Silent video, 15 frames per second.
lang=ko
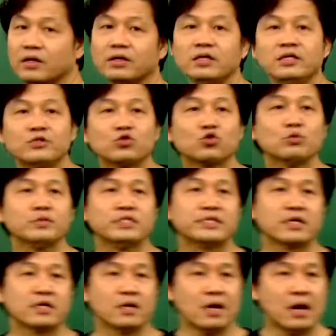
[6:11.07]
이 쭈꾸미
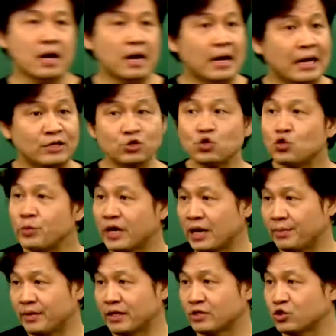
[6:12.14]
식당이 아주
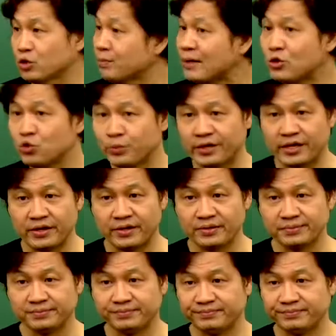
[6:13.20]
유명합니다. 정말 유명해요.